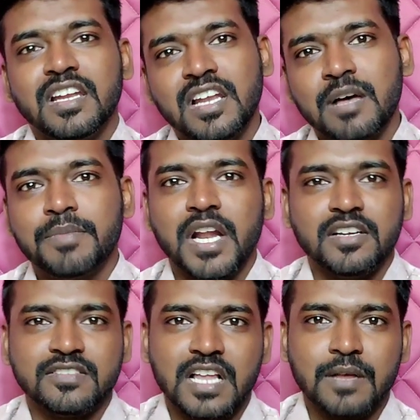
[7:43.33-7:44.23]
எல்லா
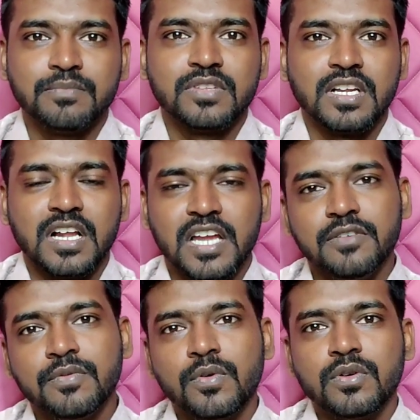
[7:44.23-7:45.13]
பிராண்டு சாம்சங்
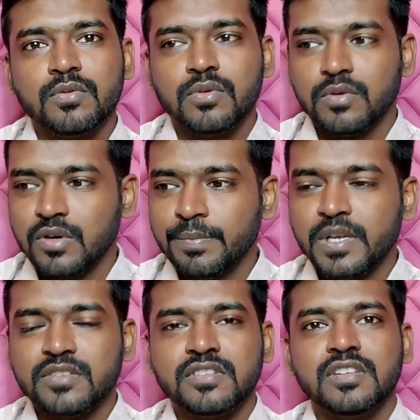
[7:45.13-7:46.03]
ஐஃபோன் ஒன்
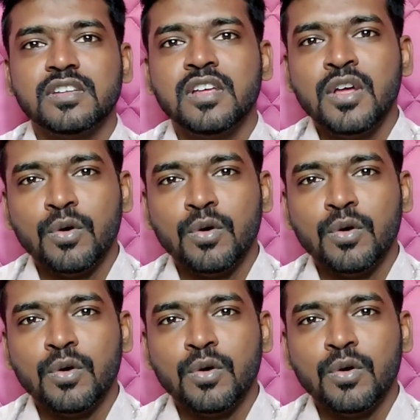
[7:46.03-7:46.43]
ப்ளஸ்ஸு